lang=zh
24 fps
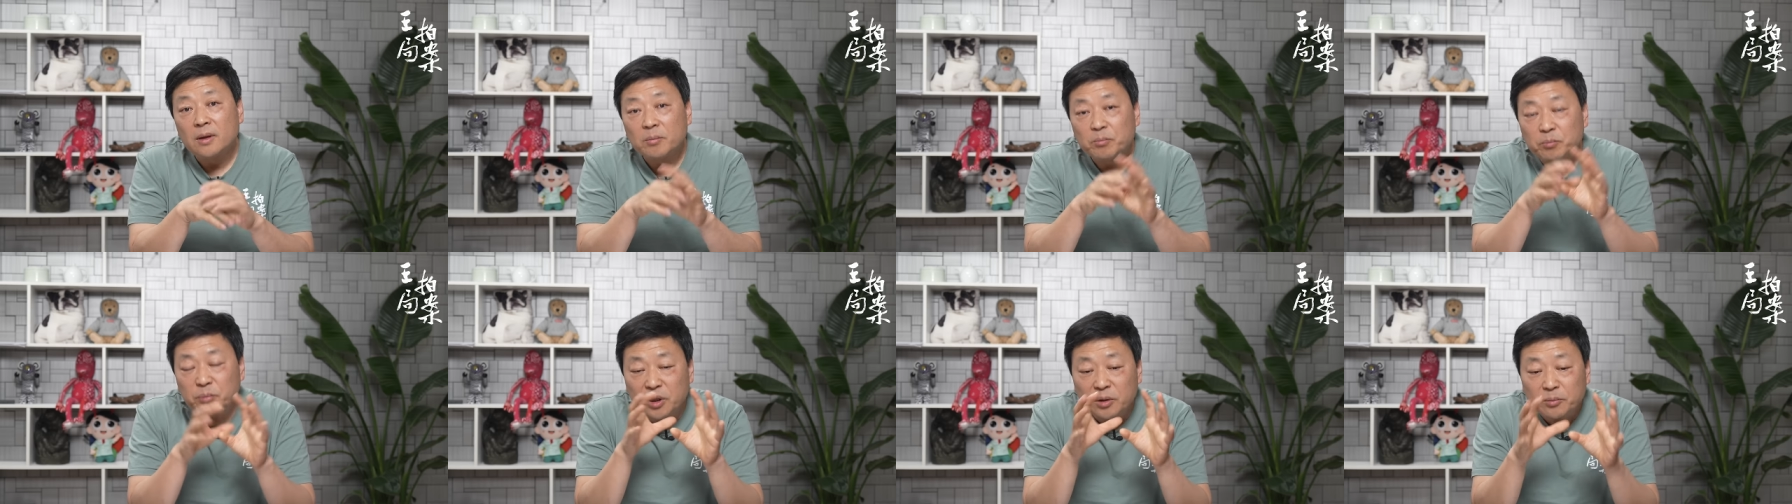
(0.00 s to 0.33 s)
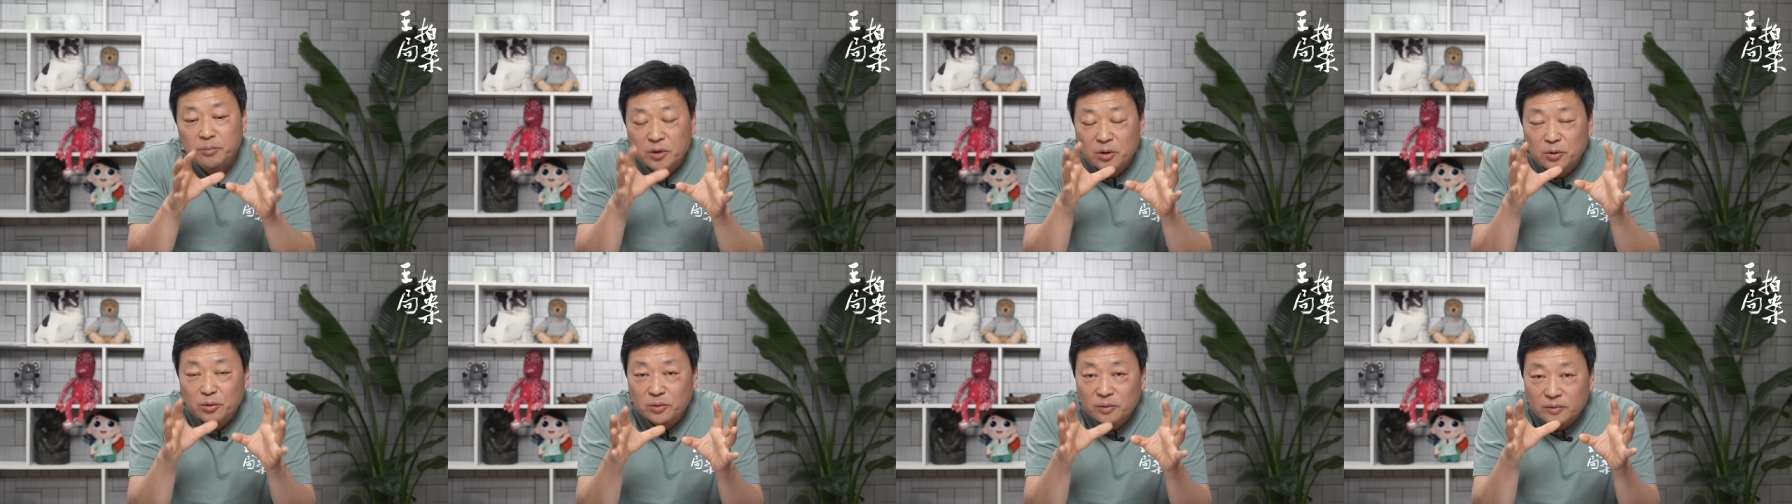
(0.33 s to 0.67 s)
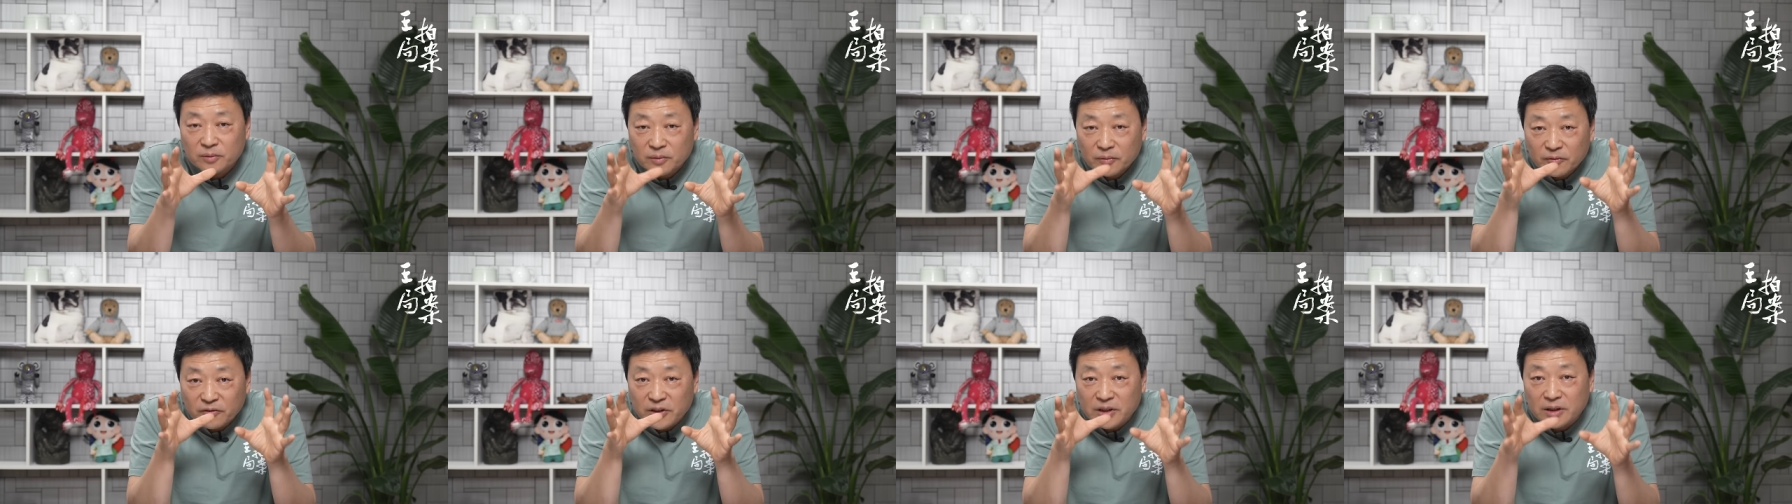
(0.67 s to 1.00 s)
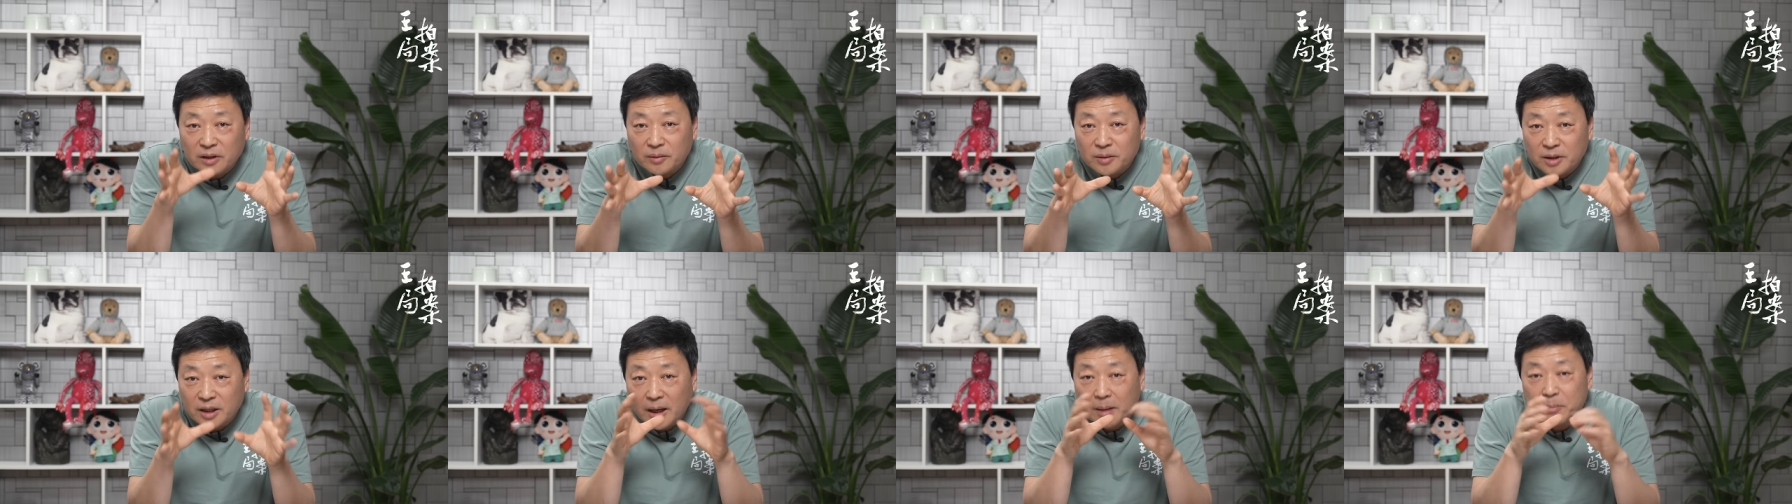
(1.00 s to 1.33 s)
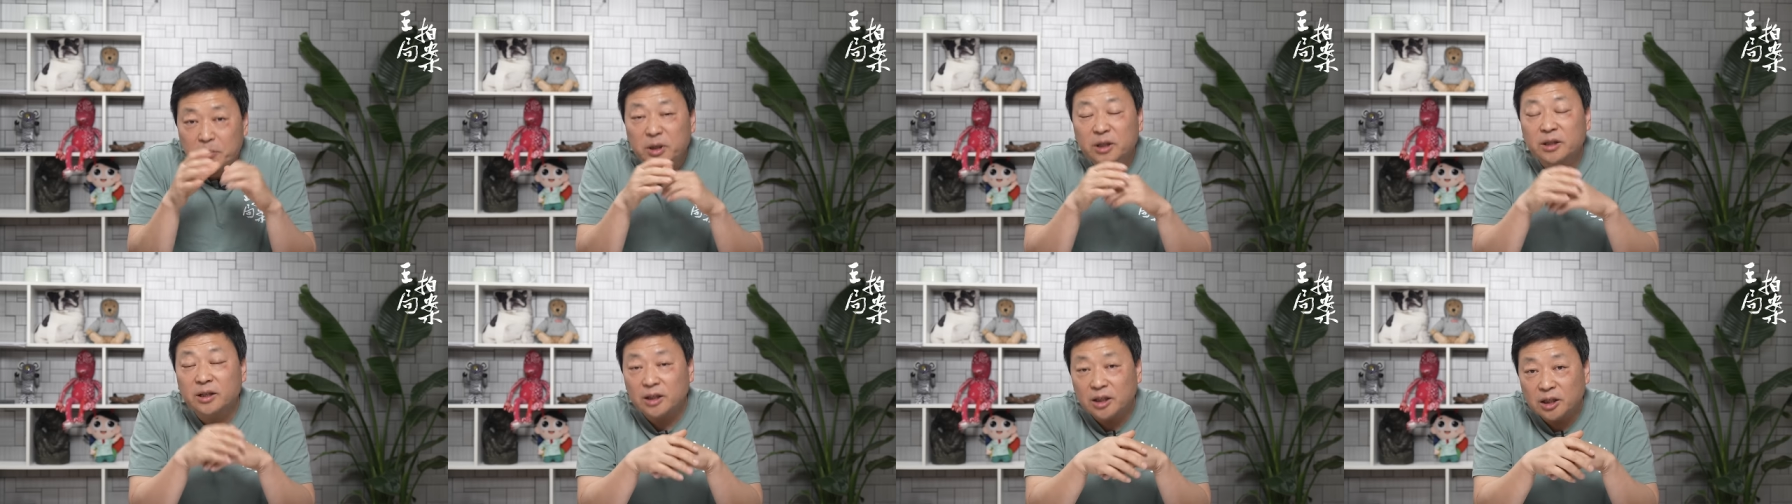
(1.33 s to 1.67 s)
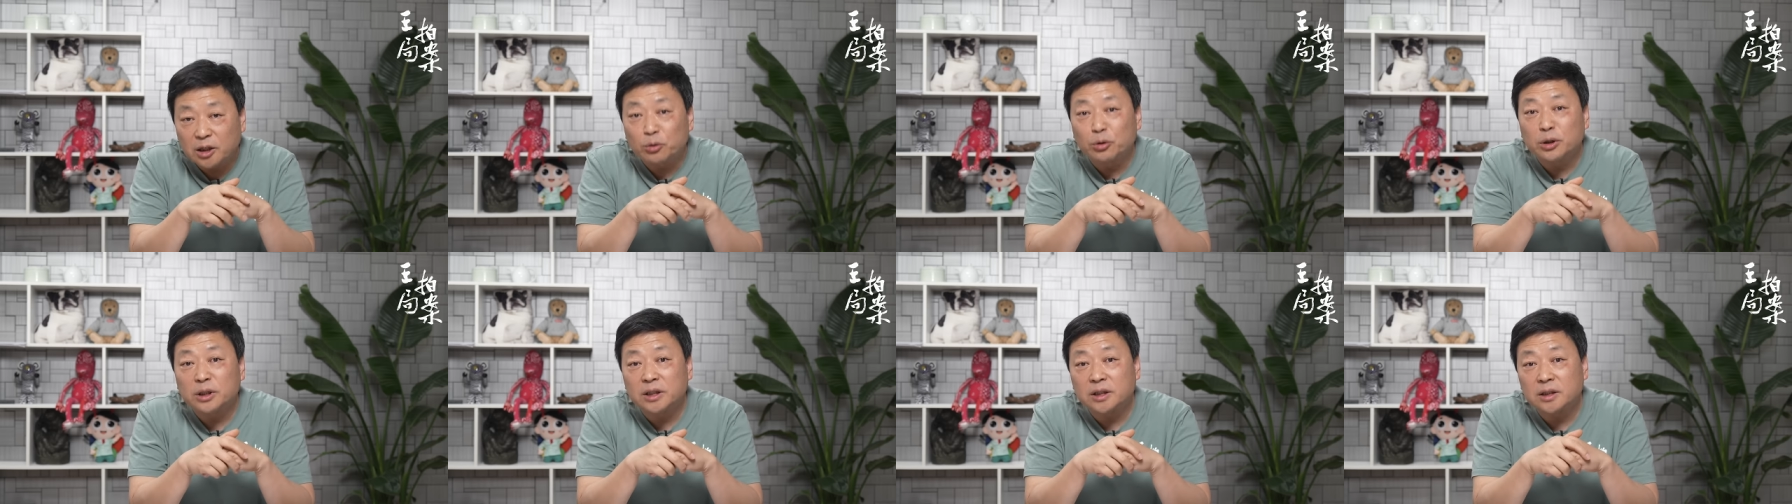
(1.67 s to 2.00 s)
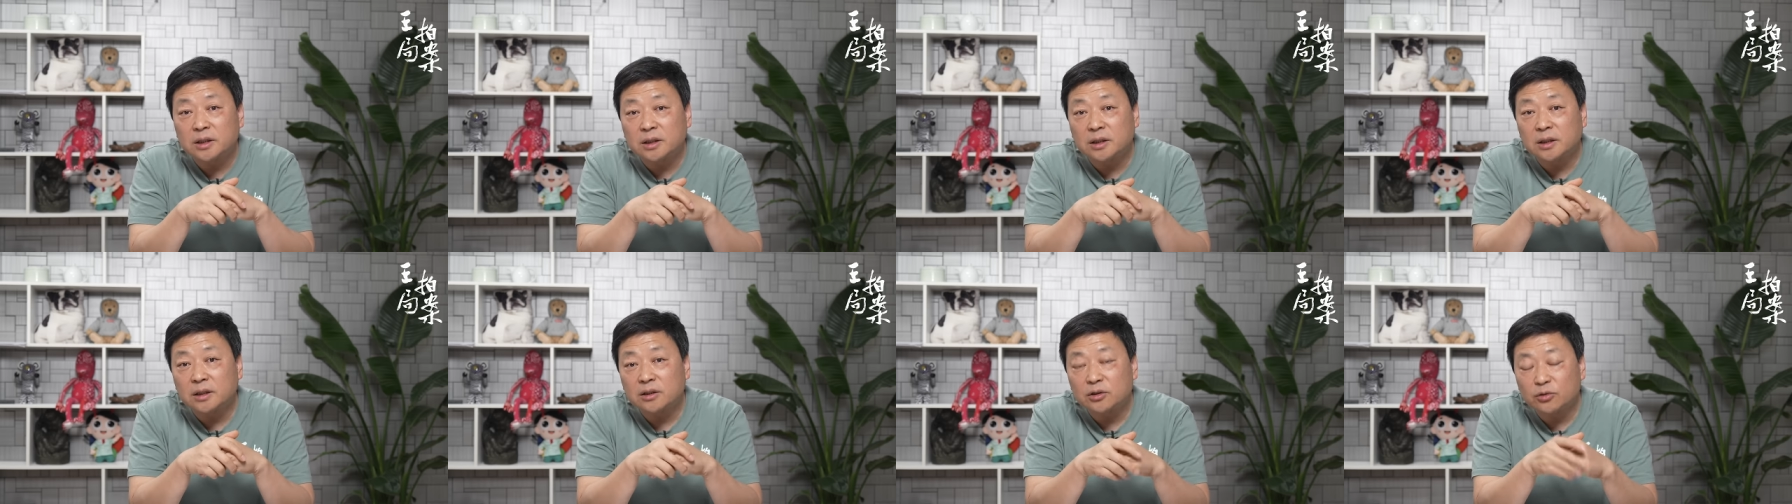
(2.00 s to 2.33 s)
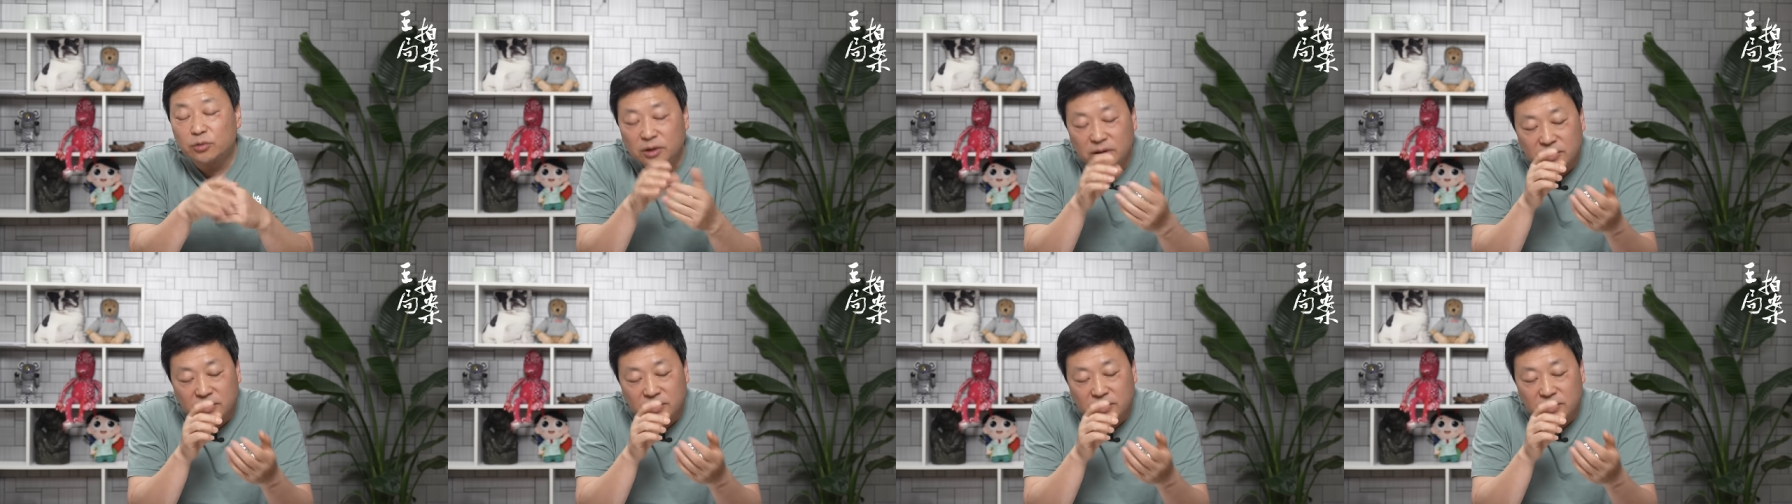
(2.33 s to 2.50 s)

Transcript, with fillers: 并没有非常严密的理论体系，所